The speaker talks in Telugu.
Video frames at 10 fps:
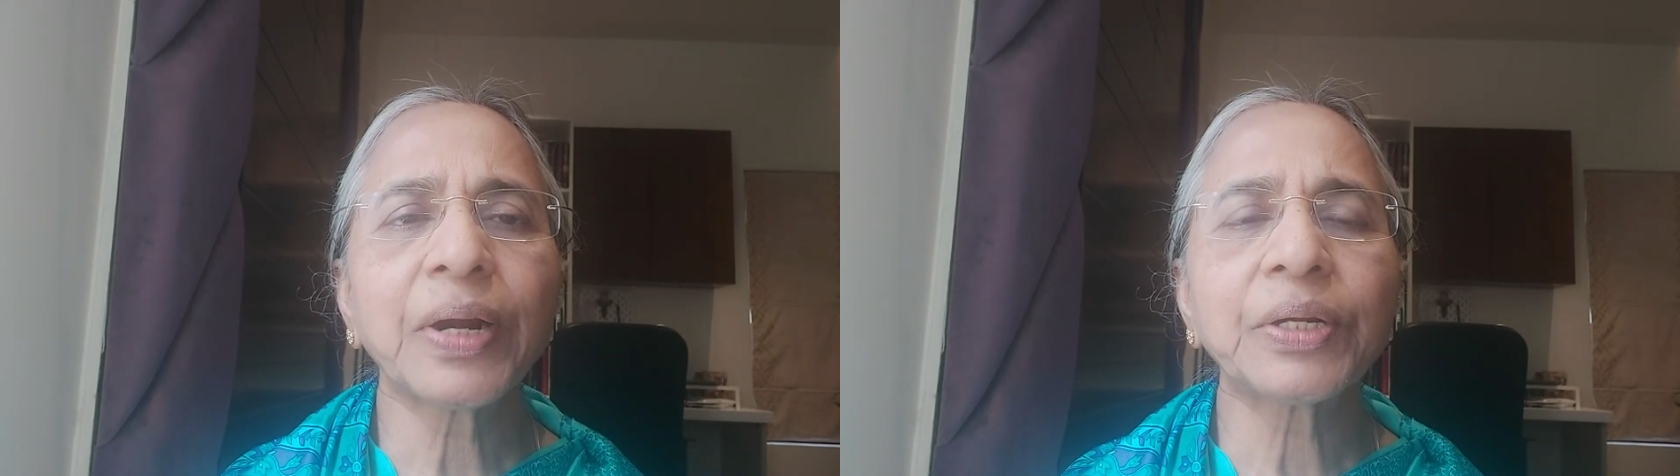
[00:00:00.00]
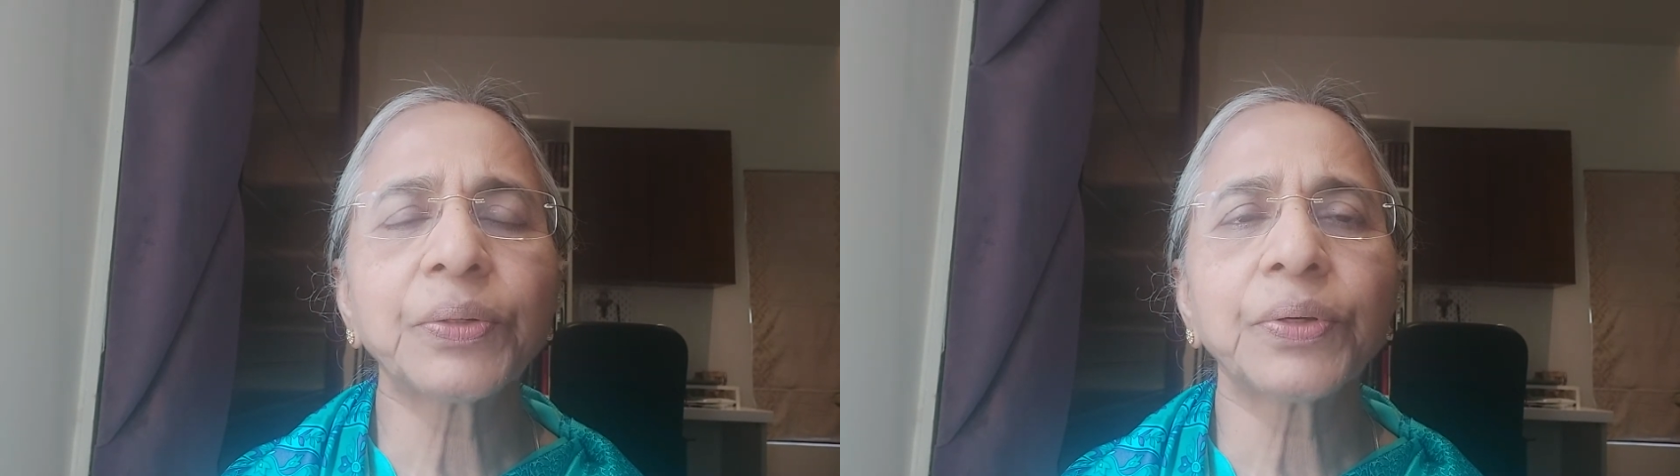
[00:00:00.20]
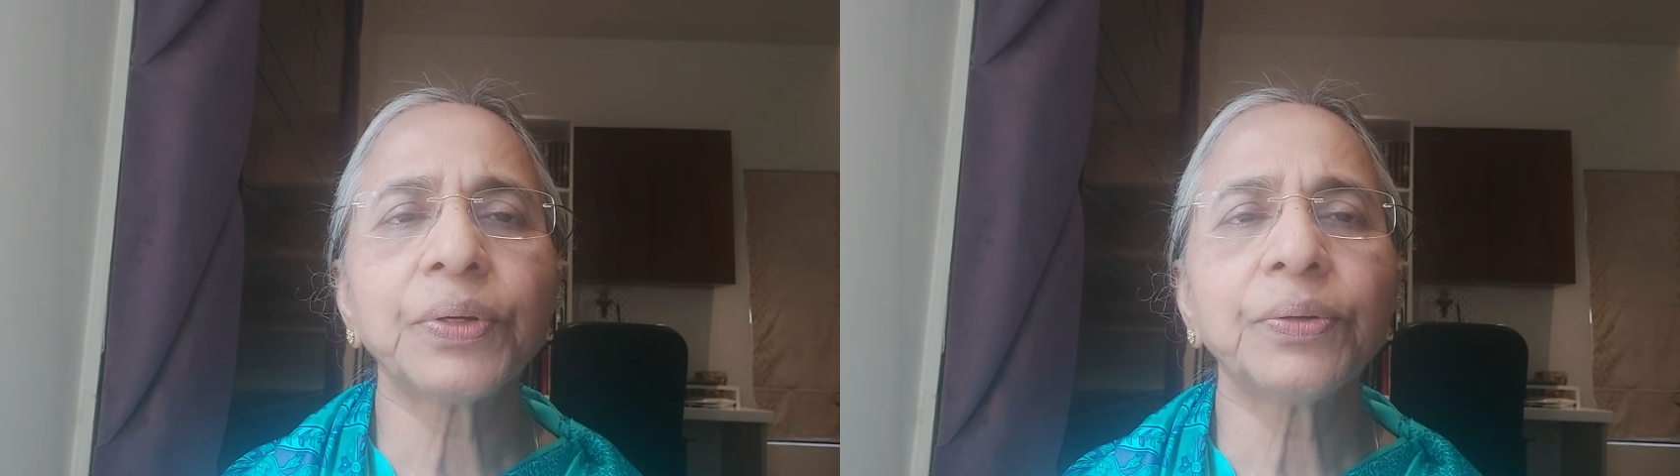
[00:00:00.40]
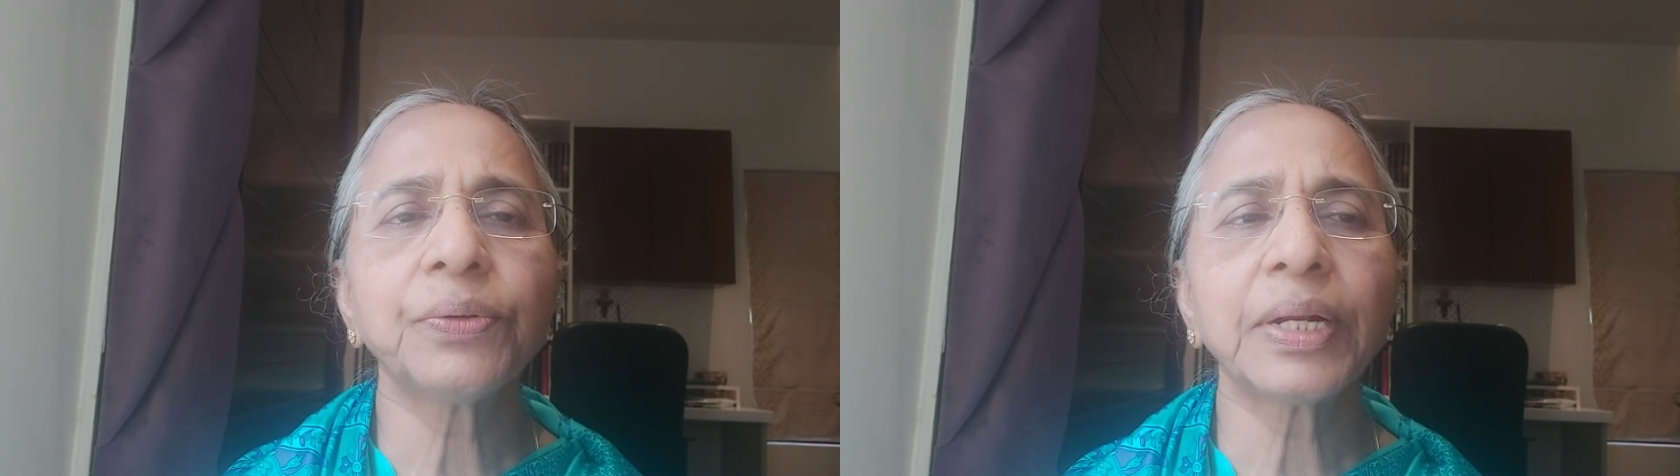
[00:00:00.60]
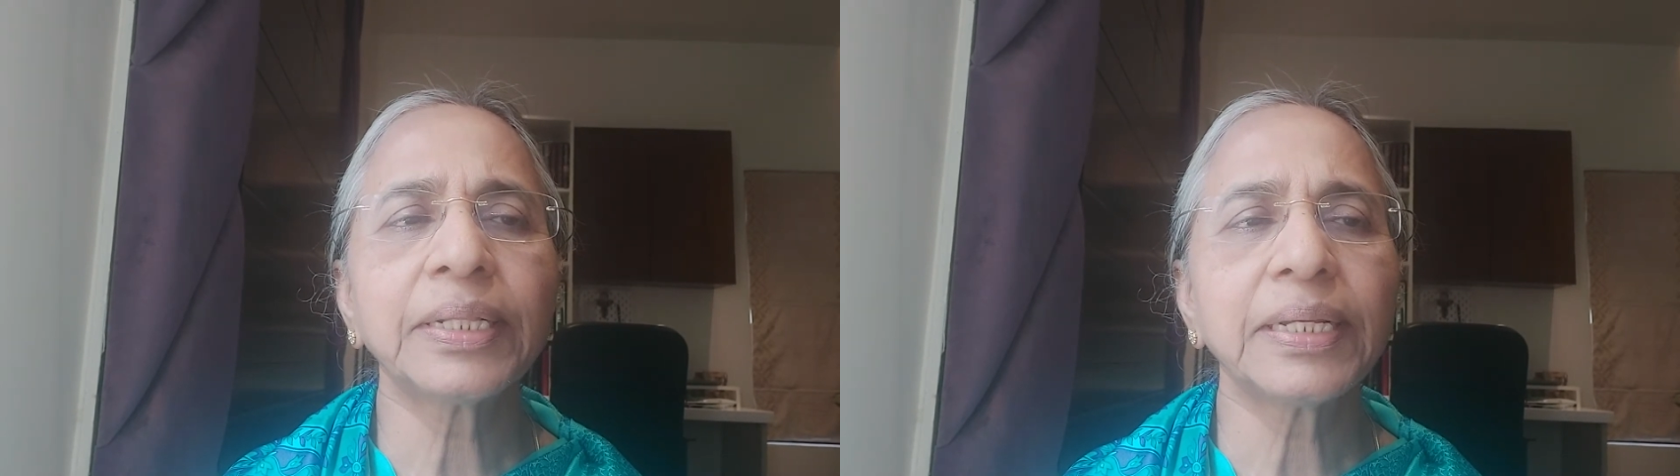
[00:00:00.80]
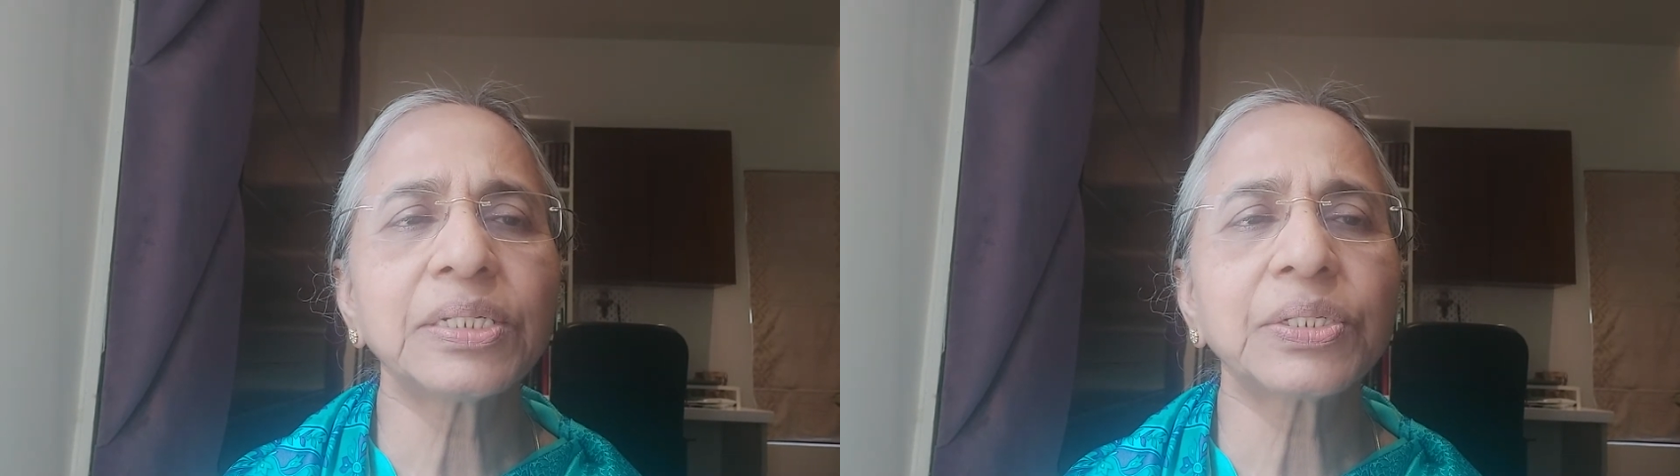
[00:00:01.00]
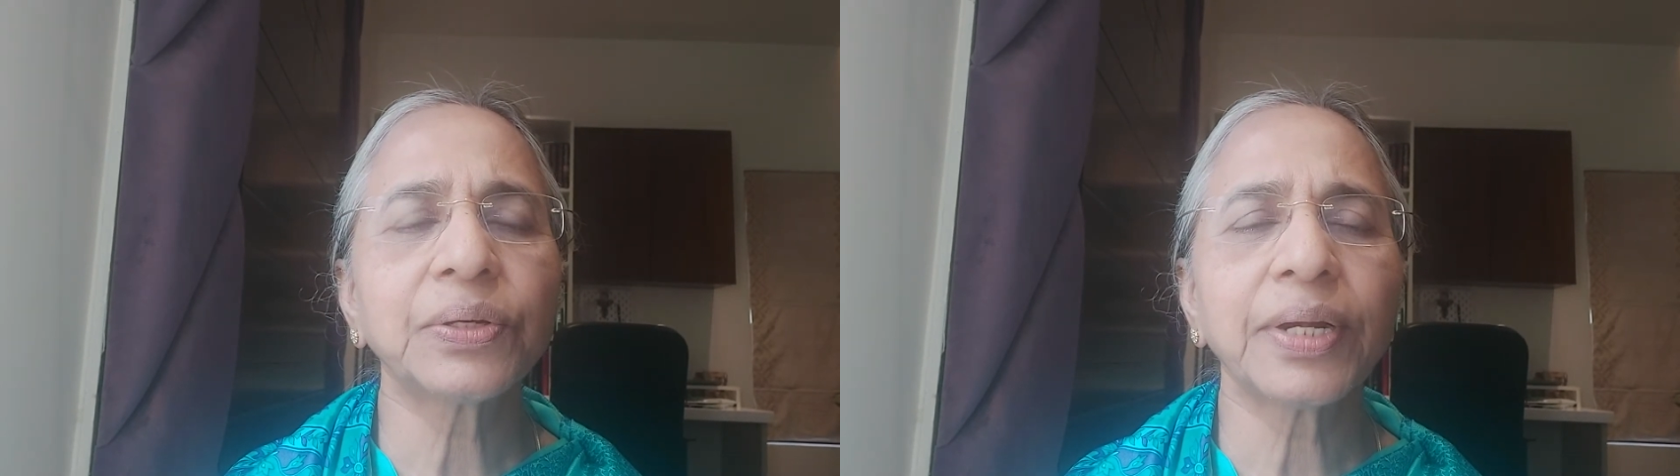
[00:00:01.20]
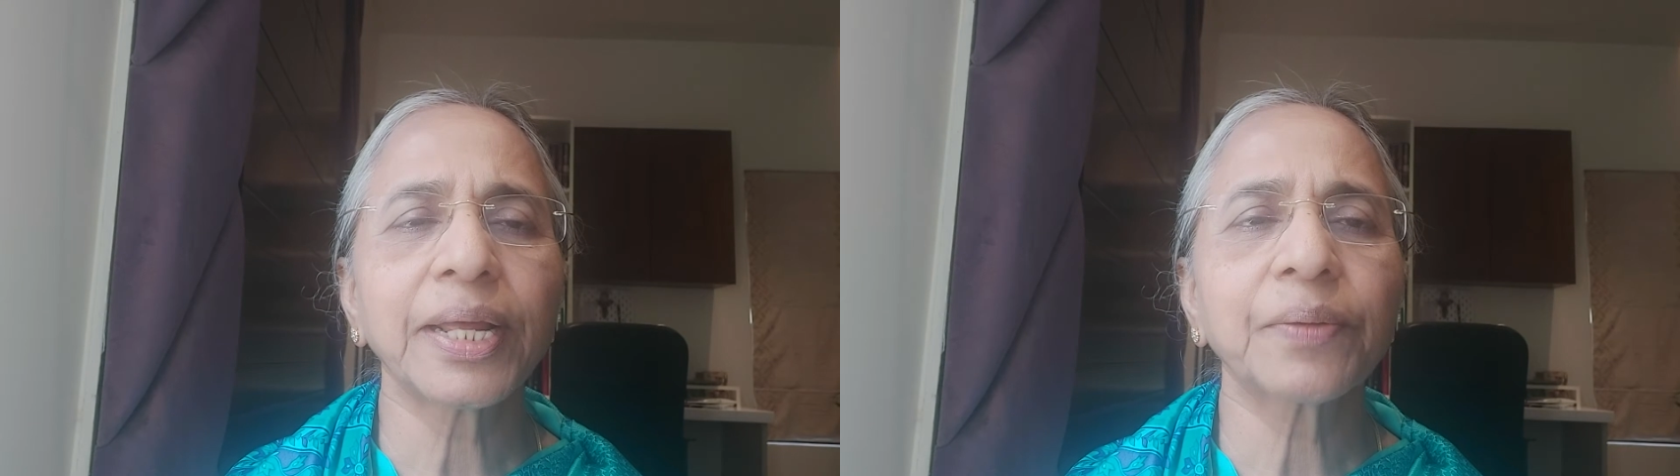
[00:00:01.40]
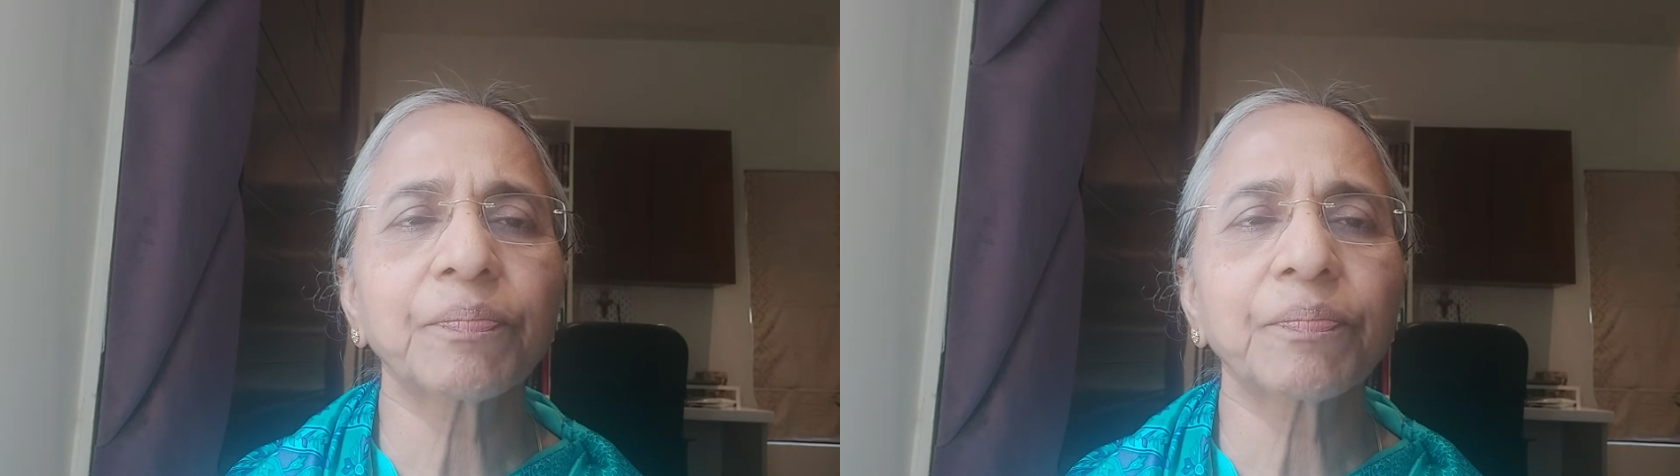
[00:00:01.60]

పట్టుకొనును అని తెలుసుకునడి